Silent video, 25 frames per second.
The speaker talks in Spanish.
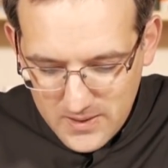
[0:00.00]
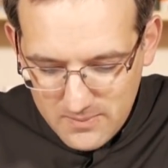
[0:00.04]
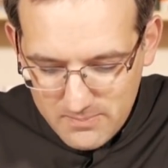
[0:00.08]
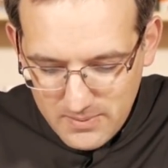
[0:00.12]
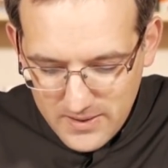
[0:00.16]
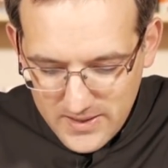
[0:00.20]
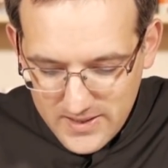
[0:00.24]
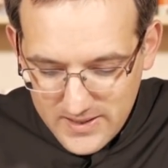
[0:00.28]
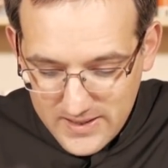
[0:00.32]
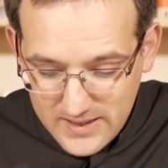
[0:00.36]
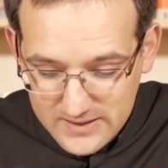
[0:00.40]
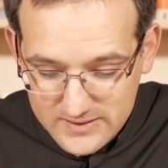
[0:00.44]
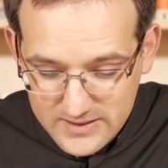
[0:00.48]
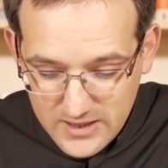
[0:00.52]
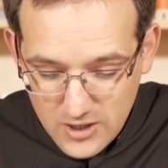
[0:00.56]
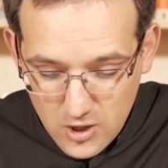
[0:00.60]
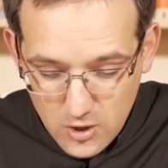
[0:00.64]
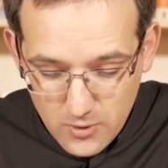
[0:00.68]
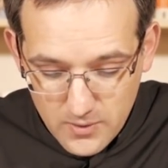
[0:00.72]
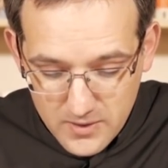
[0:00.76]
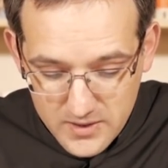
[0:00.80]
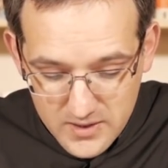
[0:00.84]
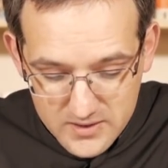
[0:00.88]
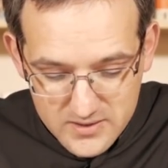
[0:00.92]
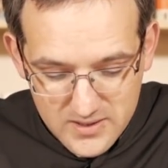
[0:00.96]
El padre
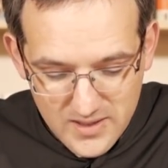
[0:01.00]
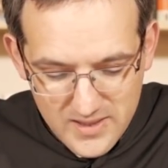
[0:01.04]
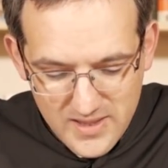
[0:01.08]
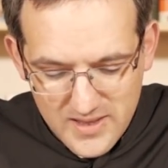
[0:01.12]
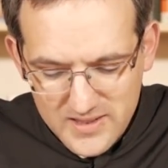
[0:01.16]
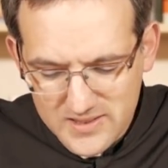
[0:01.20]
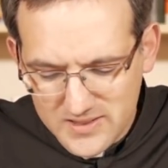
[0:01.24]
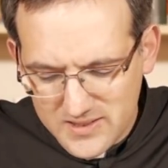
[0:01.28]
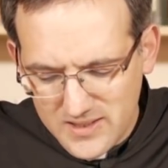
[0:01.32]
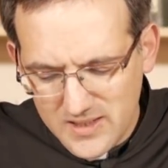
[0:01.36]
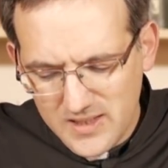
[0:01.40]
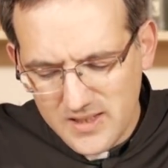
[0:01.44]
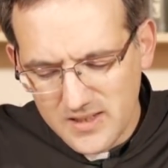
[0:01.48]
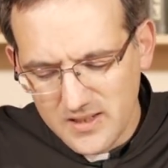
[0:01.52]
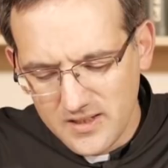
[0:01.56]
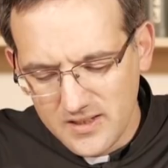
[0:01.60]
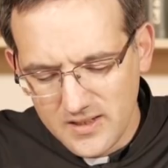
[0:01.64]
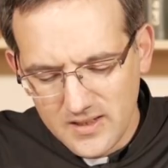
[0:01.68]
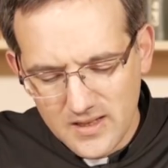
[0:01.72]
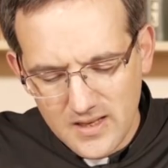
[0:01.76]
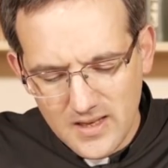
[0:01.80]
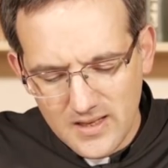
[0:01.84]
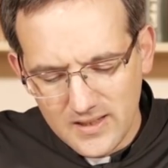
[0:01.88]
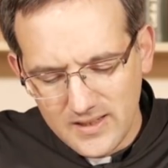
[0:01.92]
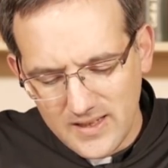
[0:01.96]
Casanovas dice, decir